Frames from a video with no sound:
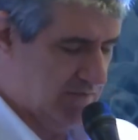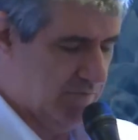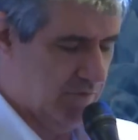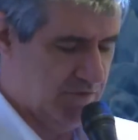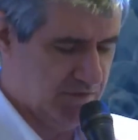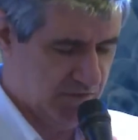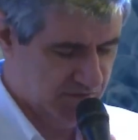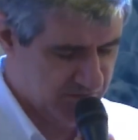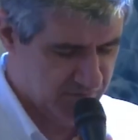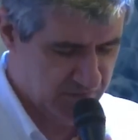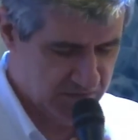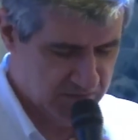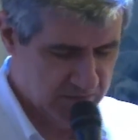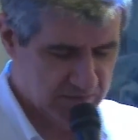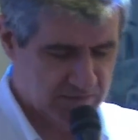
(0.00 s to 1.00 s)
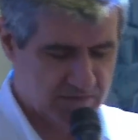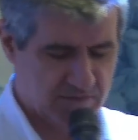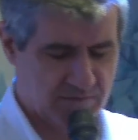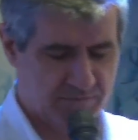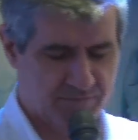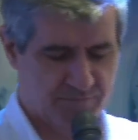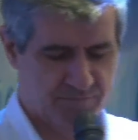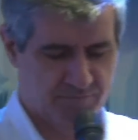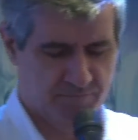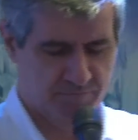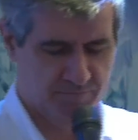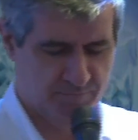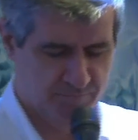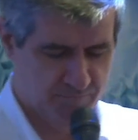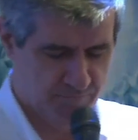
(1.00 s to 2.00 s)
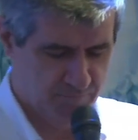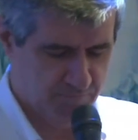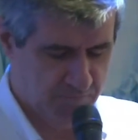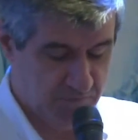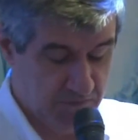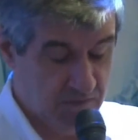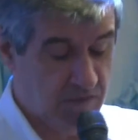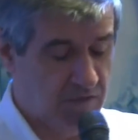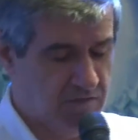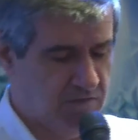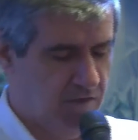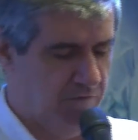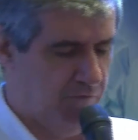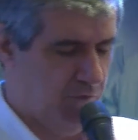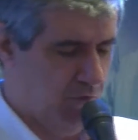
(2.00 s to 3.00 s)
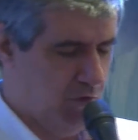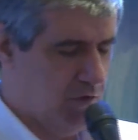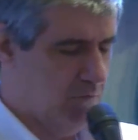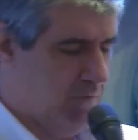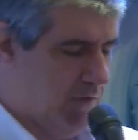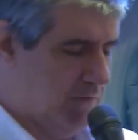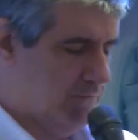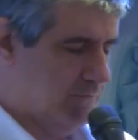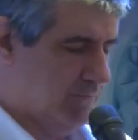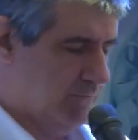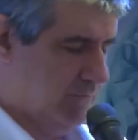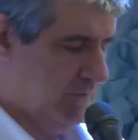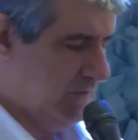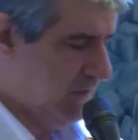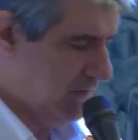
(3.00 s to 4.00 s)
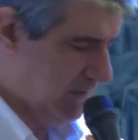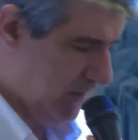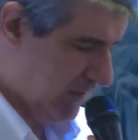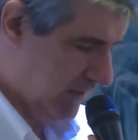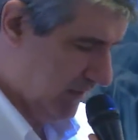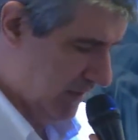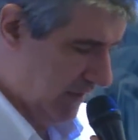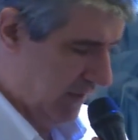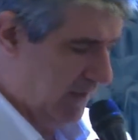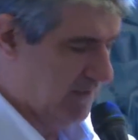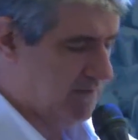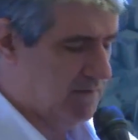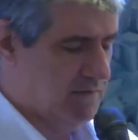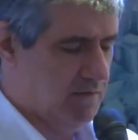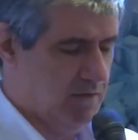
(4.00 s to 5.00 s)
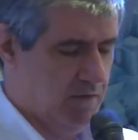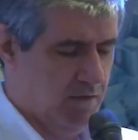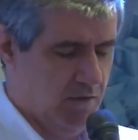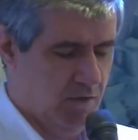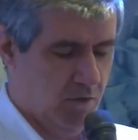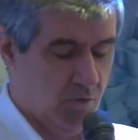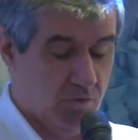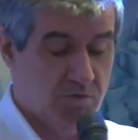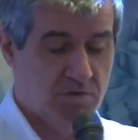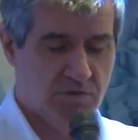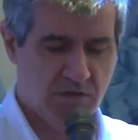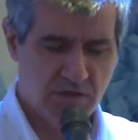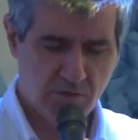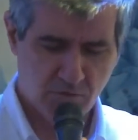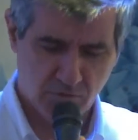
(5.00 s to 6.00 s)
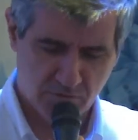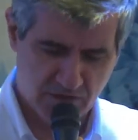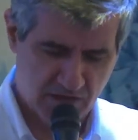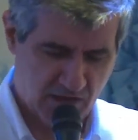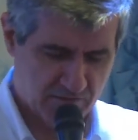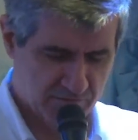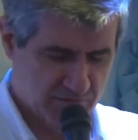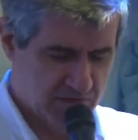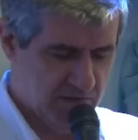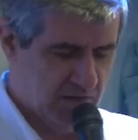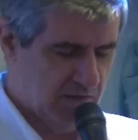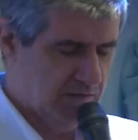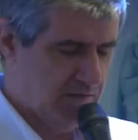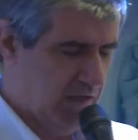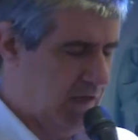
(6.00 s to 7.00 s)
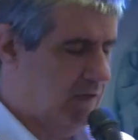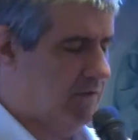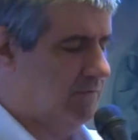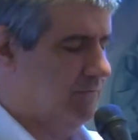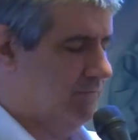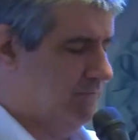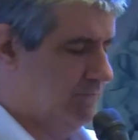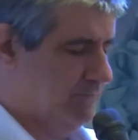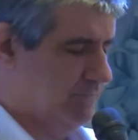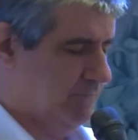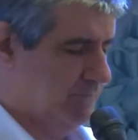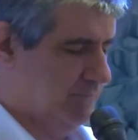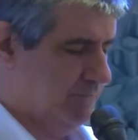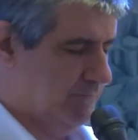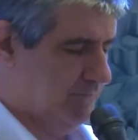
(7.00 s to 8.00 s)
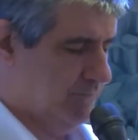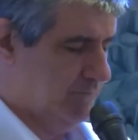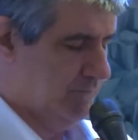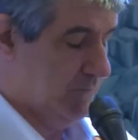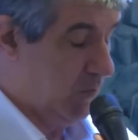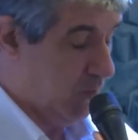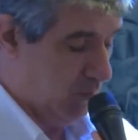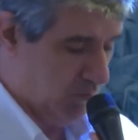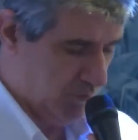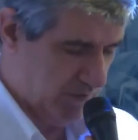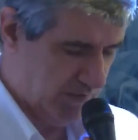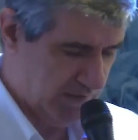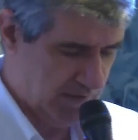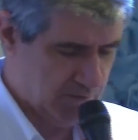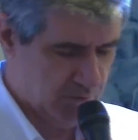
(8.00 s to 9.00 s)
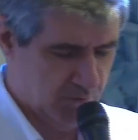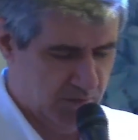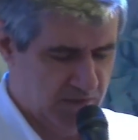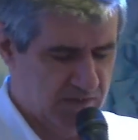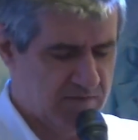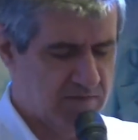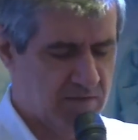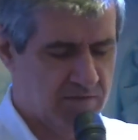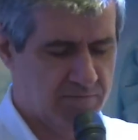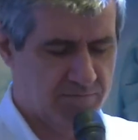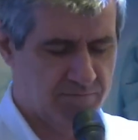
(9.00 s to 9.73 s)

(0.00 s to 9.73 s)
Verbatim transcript: vossas vidas. E desta forma entenderás o ciclo que a vida tem. Como na natureza,